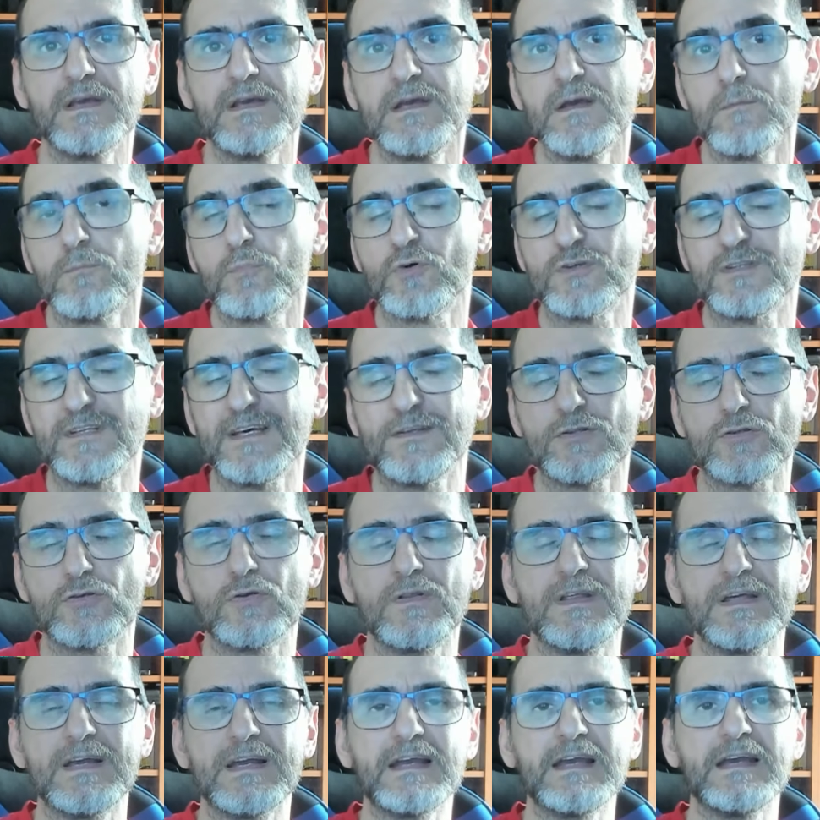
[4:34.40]
pues eso,
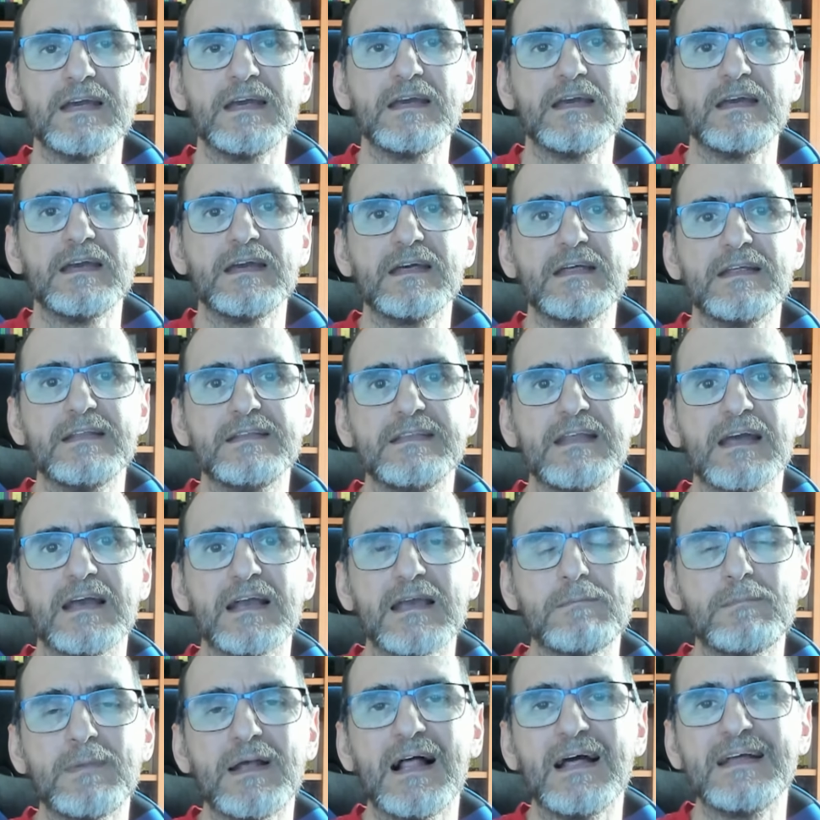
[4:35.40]
de que, de
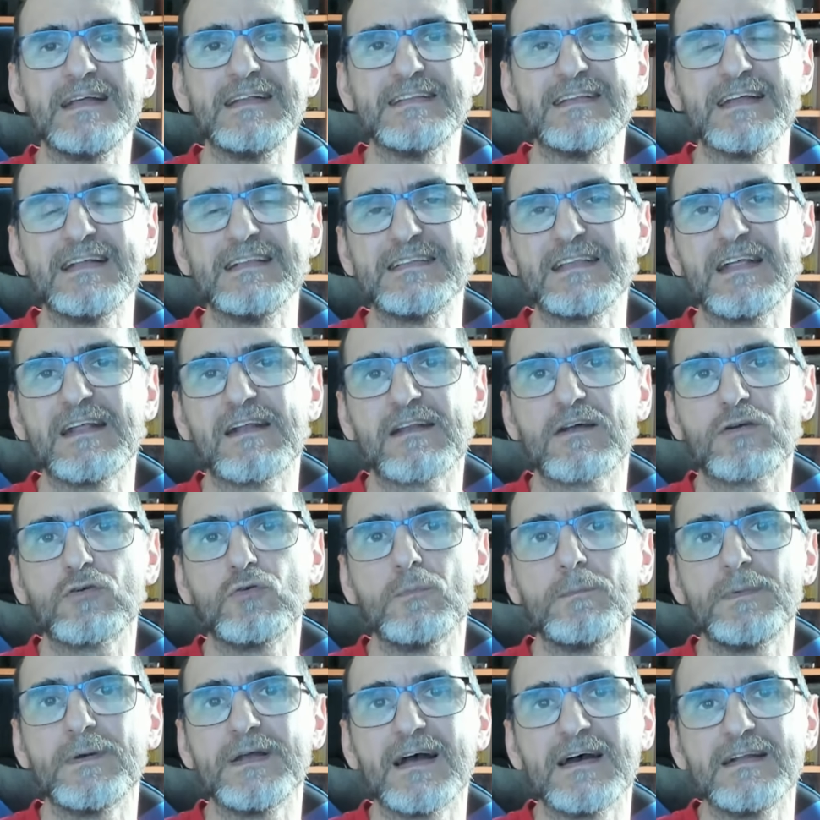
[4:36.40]
que me la intenten
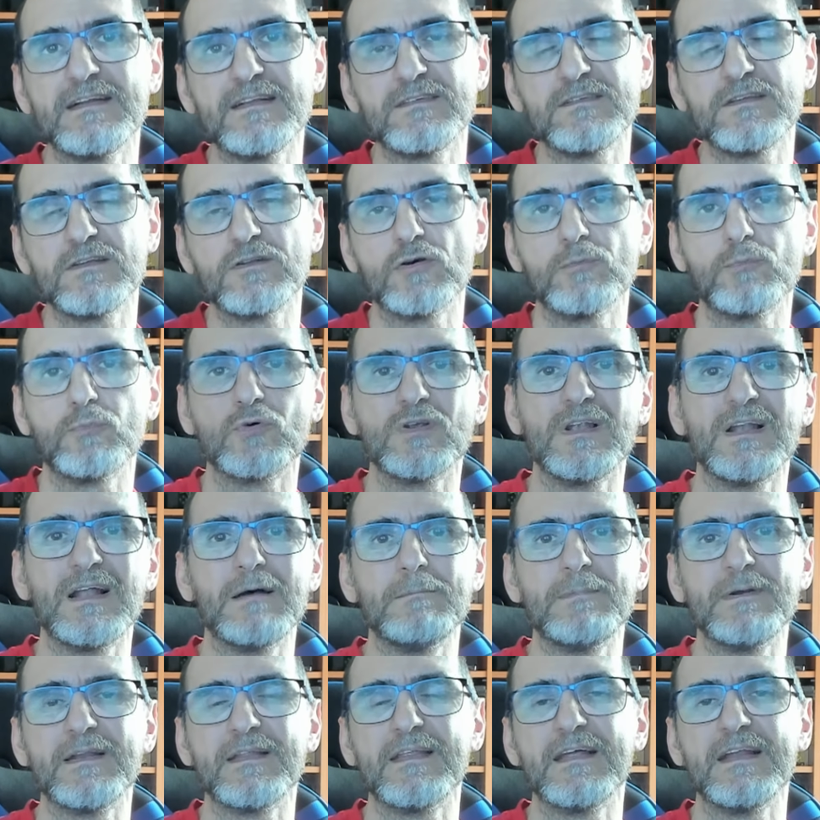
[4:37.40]
recuperar y si no, pues
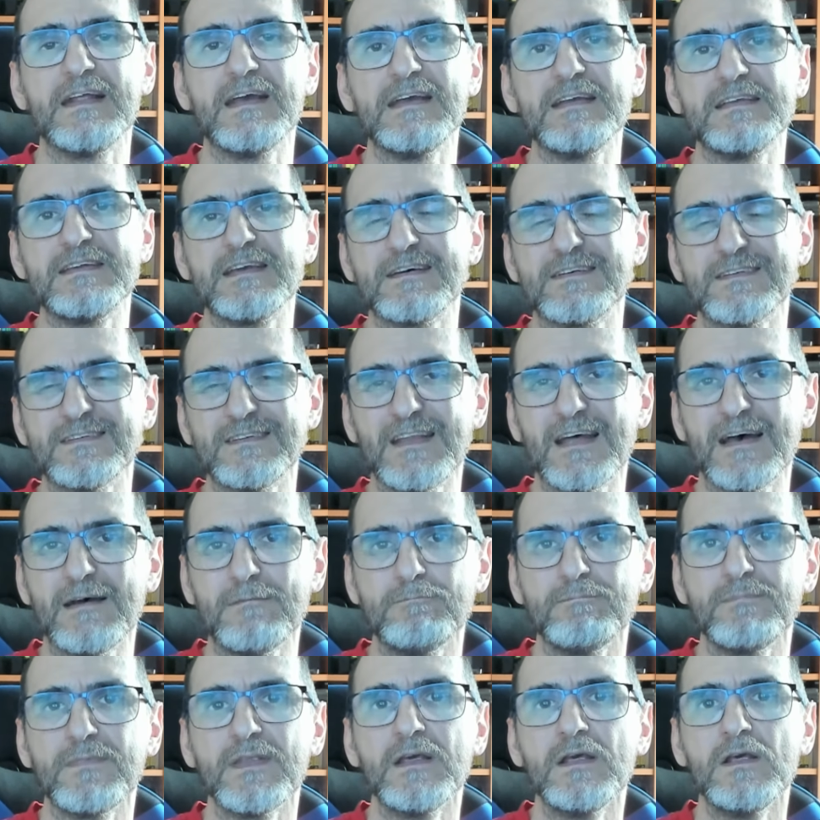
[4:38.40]
la perderé y ya
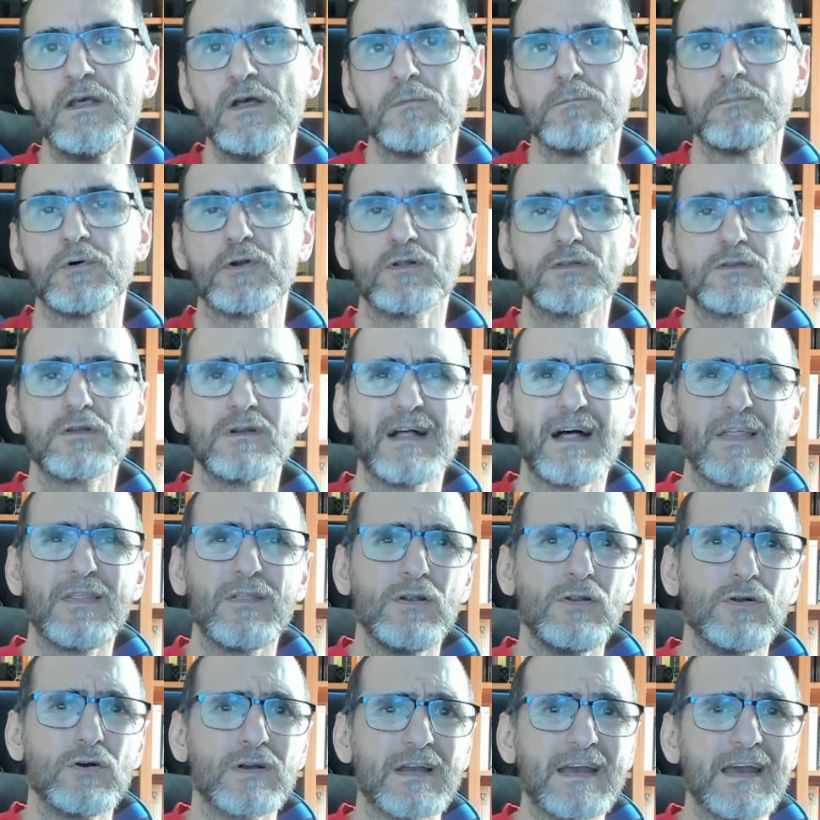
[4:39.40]
está. Por otro lado,
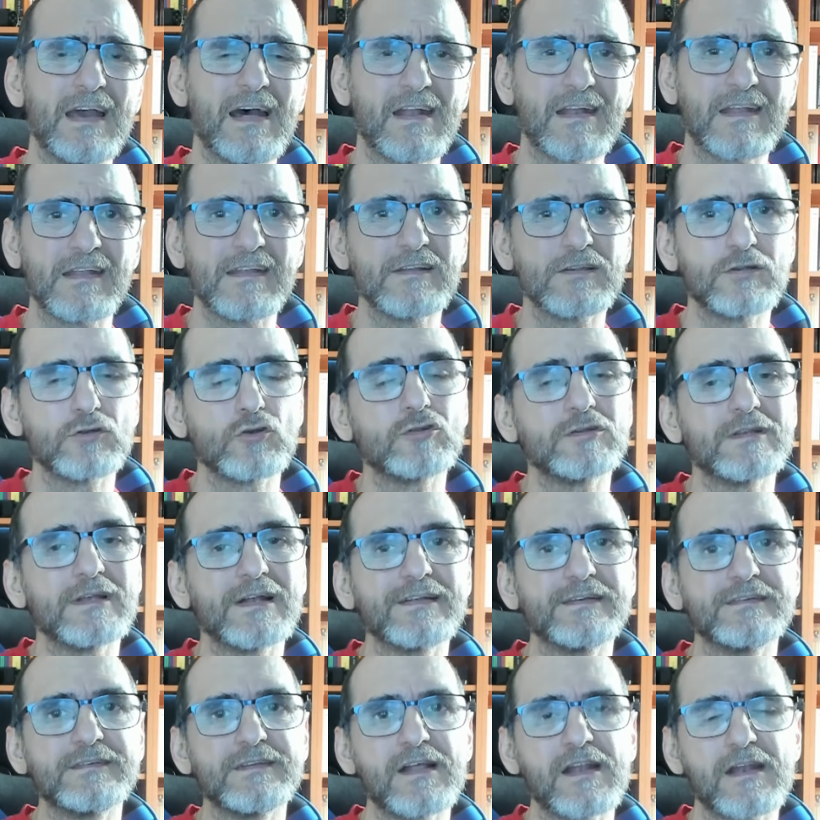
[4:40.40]
lo que a redes
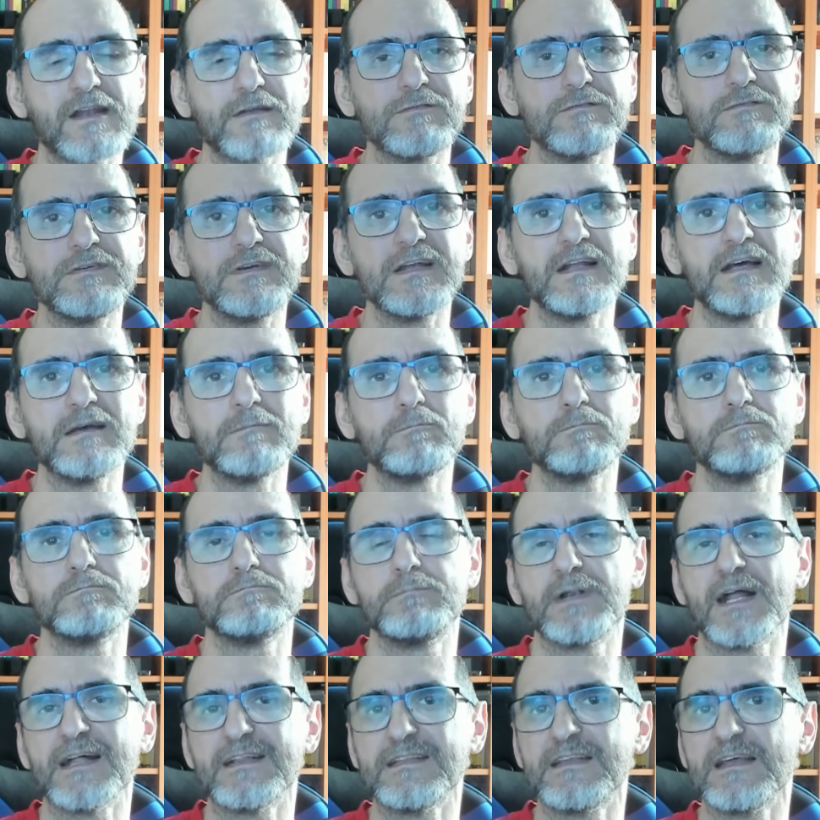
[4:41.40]
sociales se refiere,
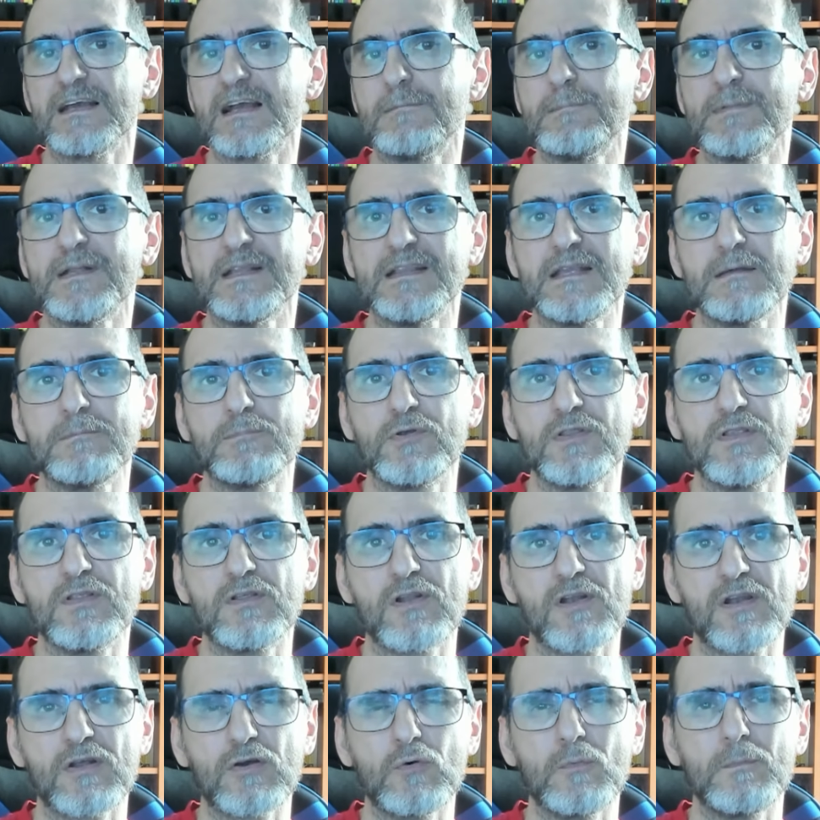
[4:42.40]
prácticamente he
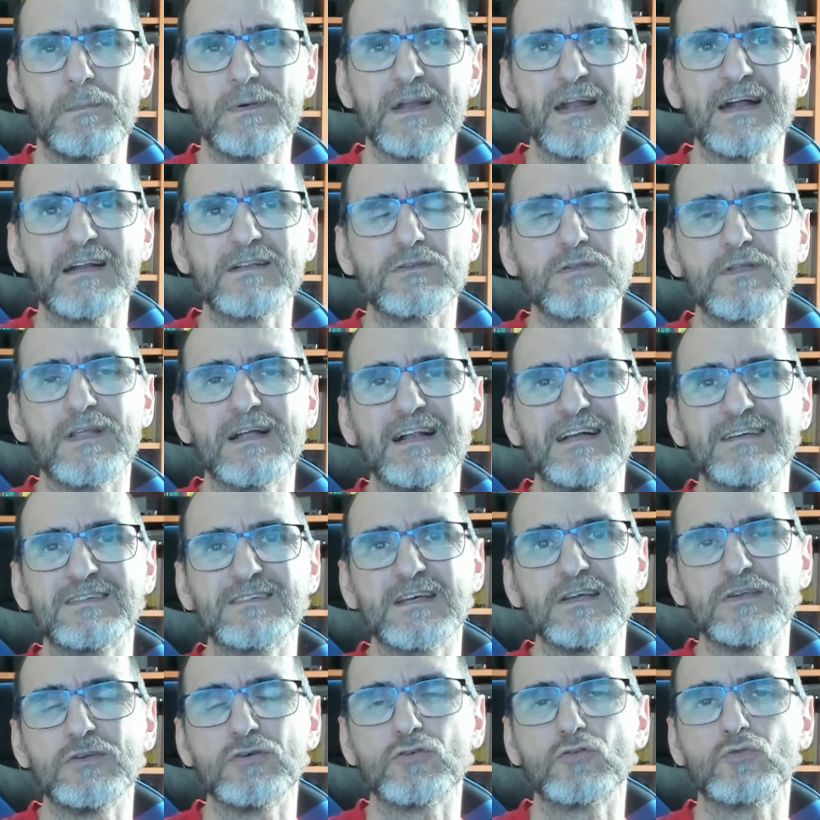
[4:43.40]
podido recuperar todas las
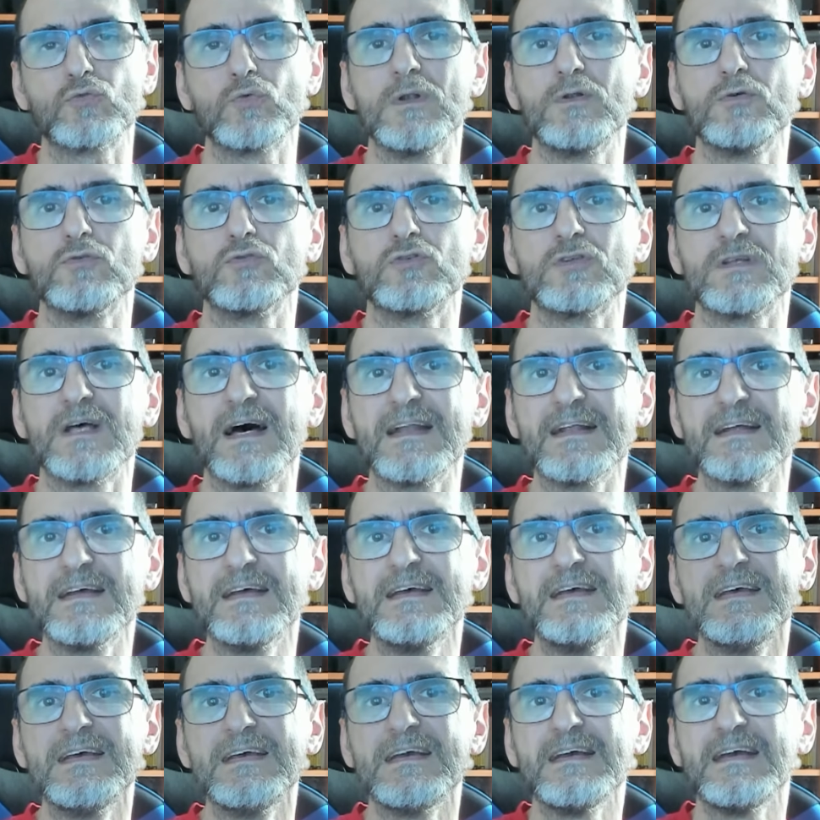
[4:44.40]
que yo suelo usar,
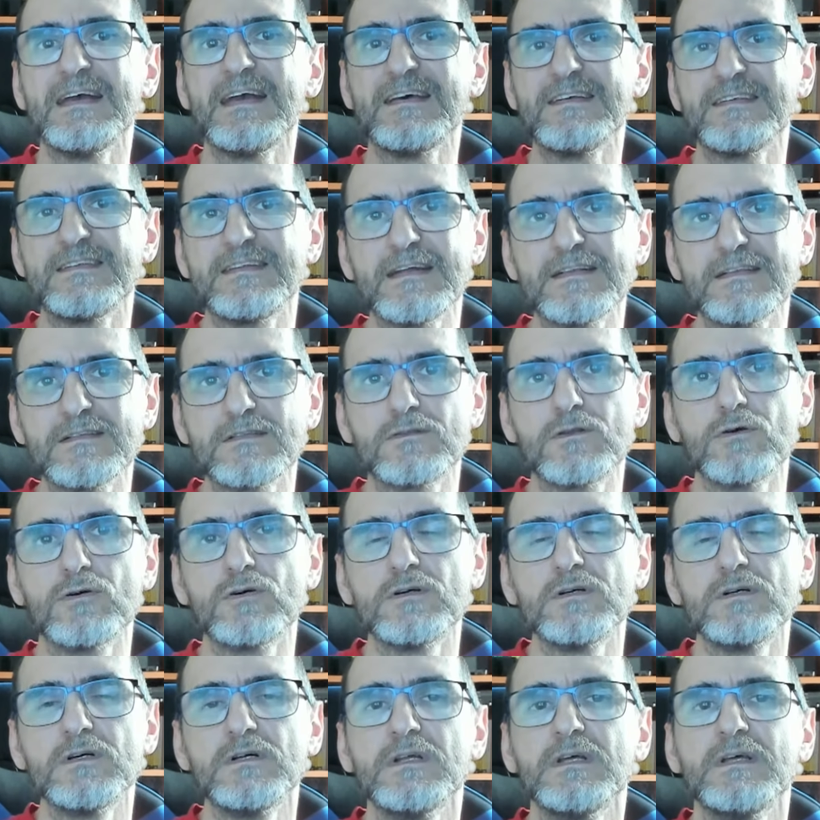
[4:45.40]

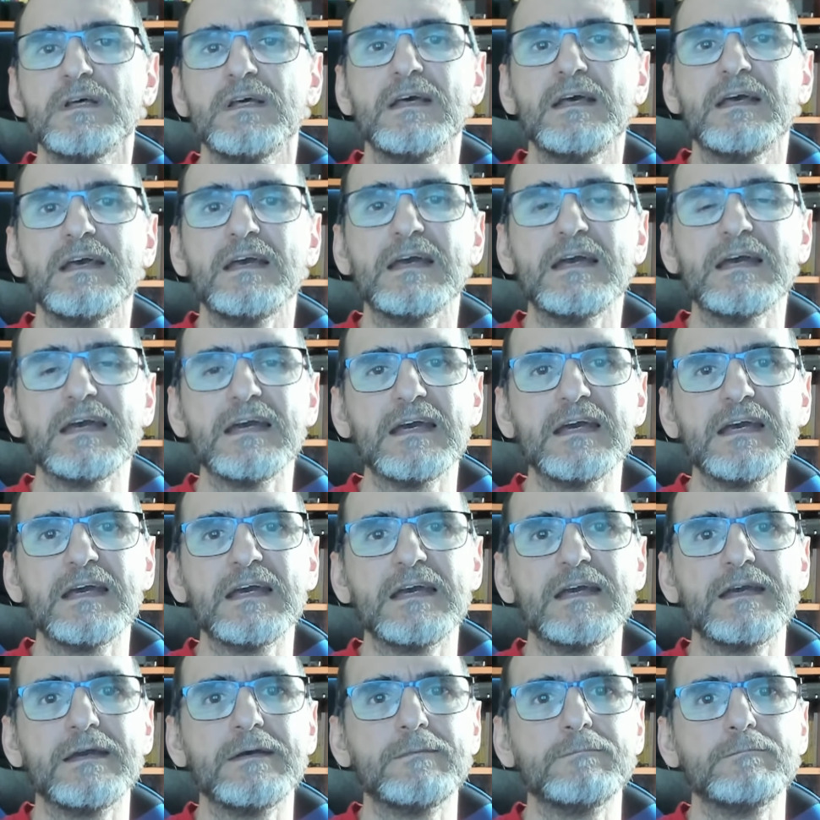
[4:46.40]
excepto
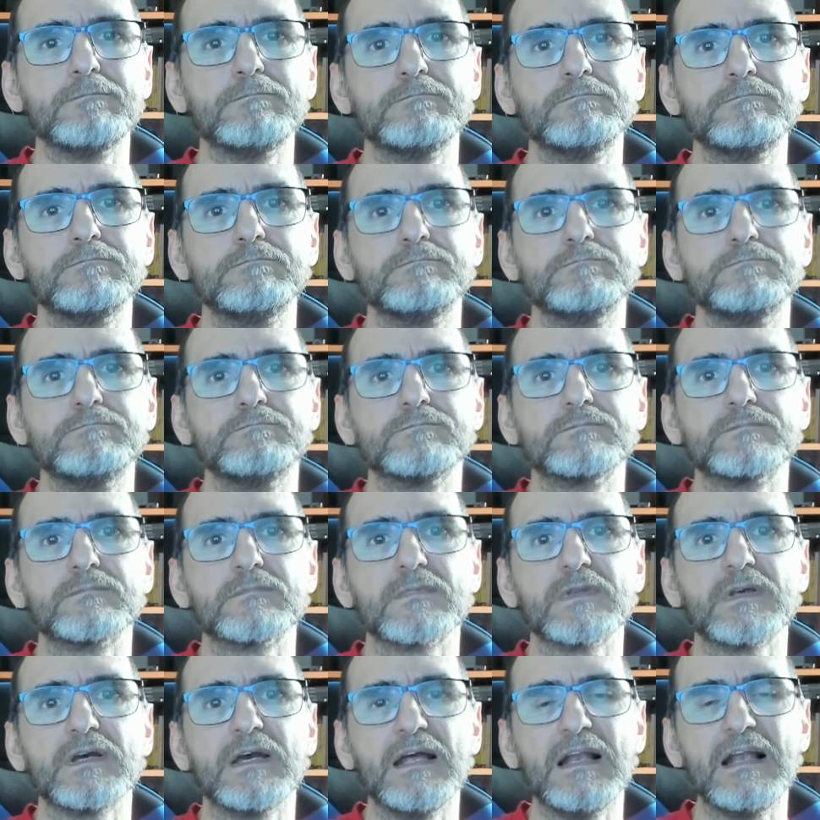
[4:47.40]
em,
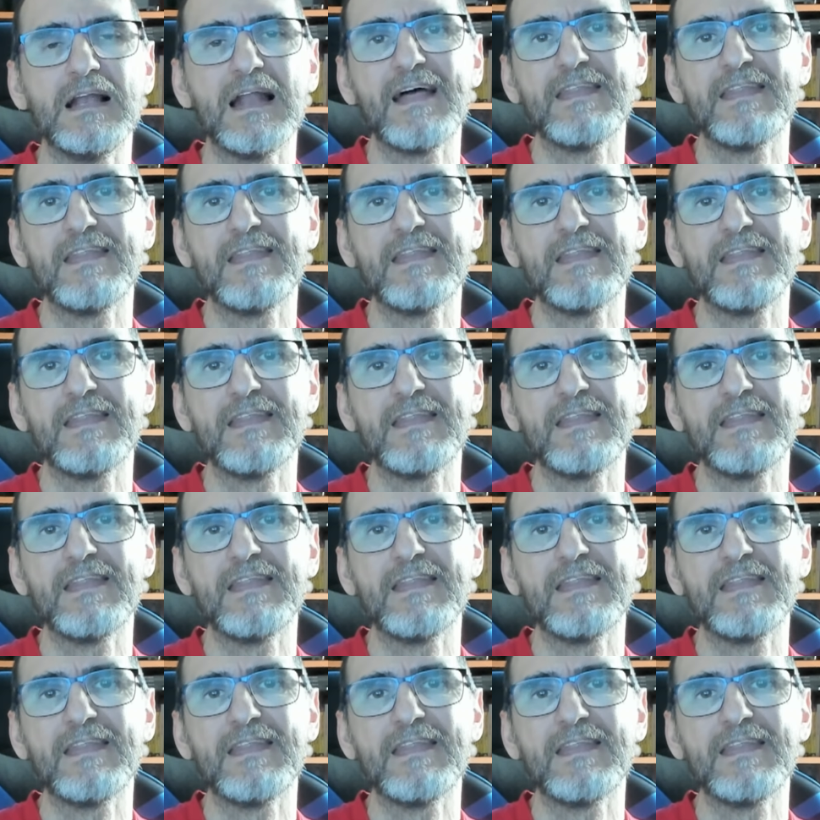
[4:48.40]
la